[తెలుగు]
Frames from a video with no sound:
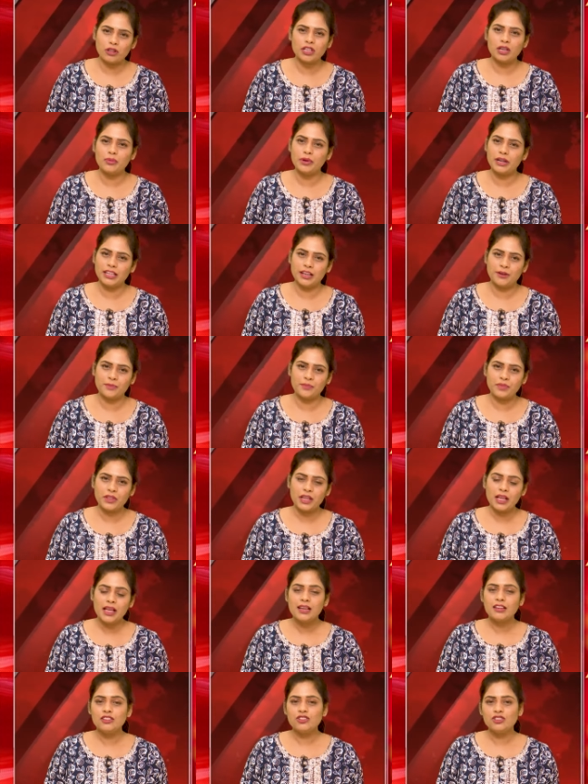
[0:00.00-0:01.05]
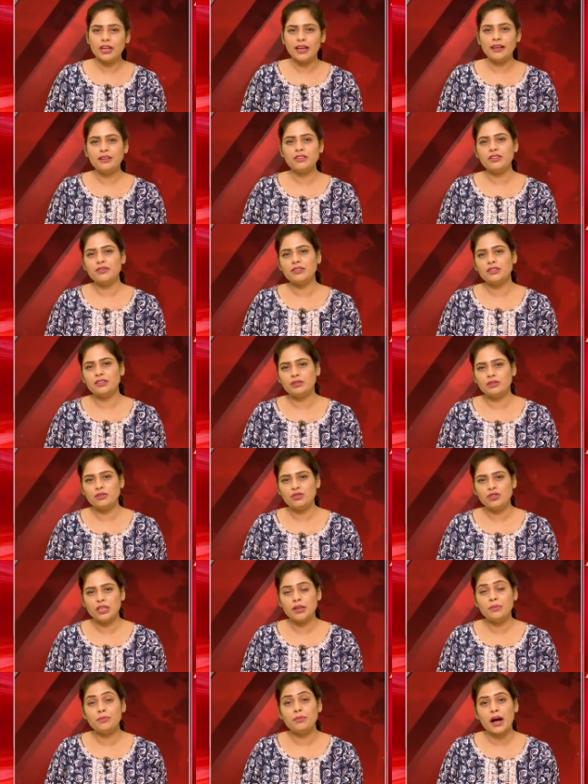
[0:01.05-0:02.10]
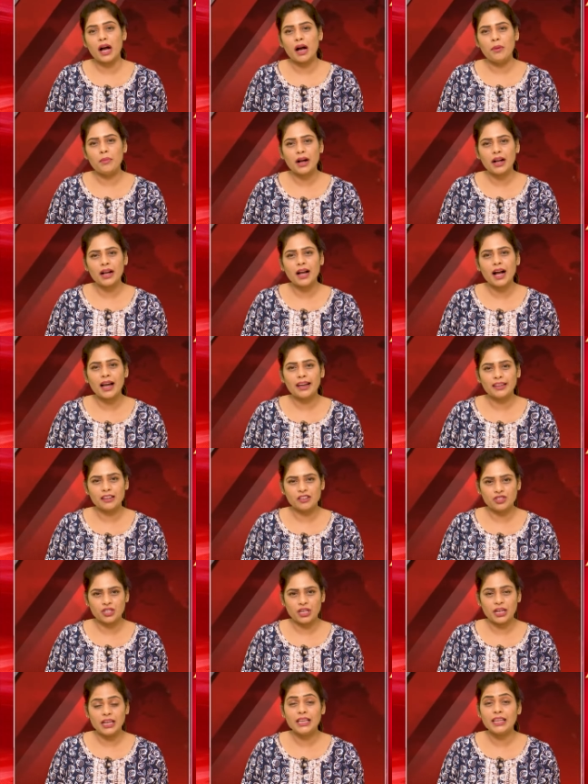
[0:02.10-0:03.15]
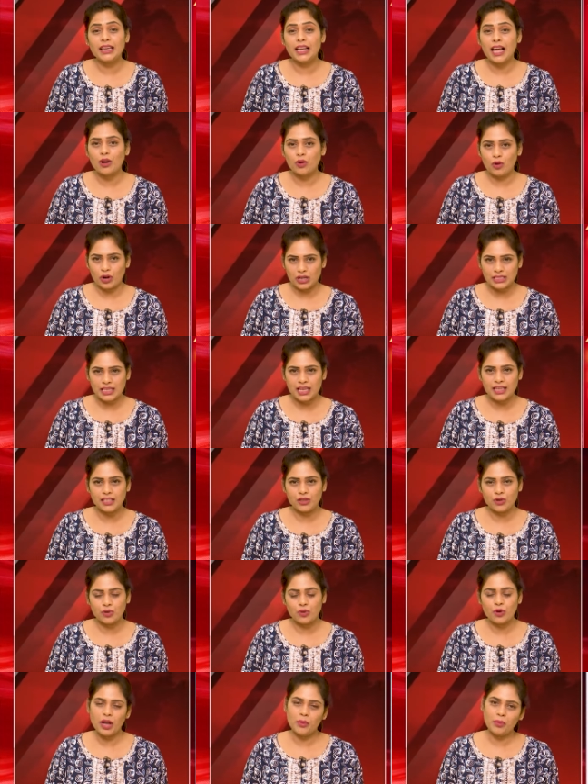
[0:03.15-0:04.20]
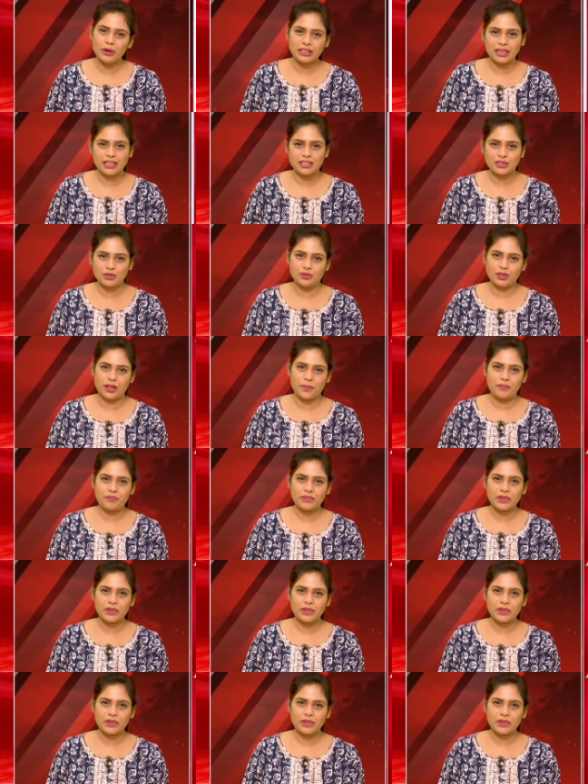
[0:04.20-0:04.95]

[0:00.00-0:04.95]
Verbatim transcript: మొదలుపెట్టారు జైలు జీవితం నుంచి బాబాగా ఆయన జర్నీ ఎలా కొనసాగిందో ఇప్పుడు తెలుసుకుందాం